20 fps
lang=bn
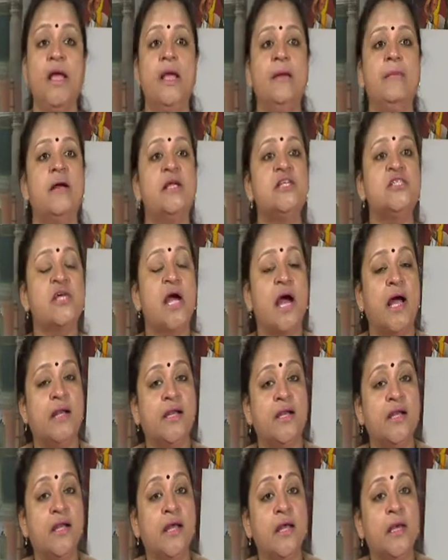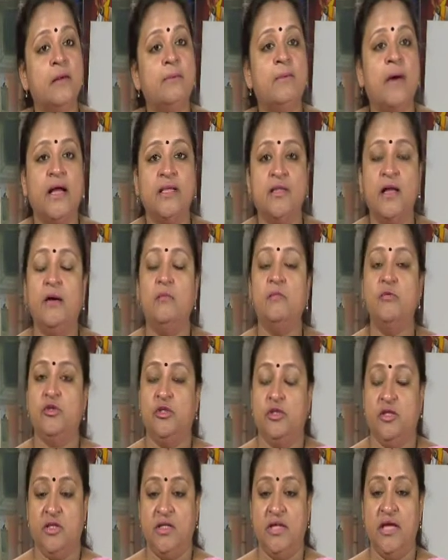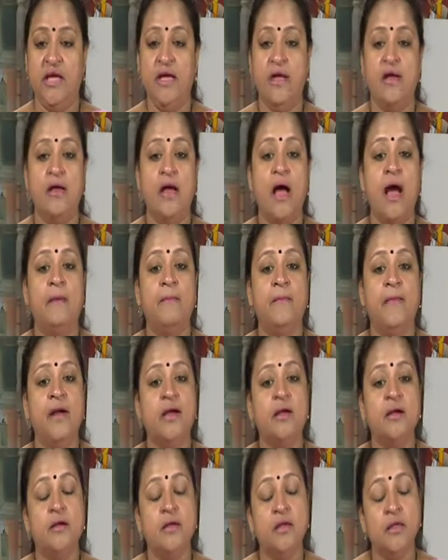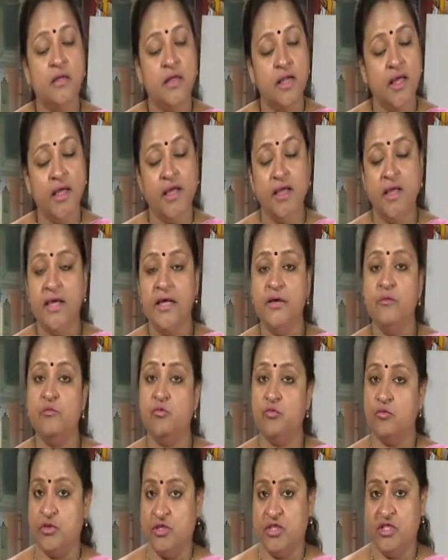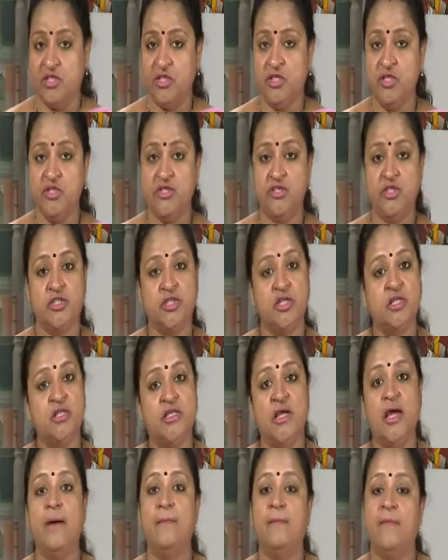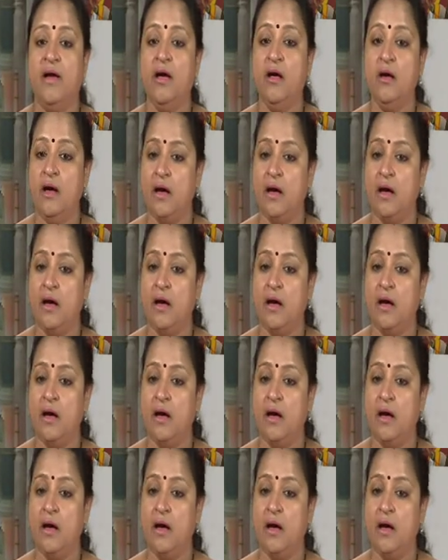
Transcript: এবার শারীরিক বাধা বলতে আমরা ঠিক কি বুঝি সেটা নিয়ে আমরা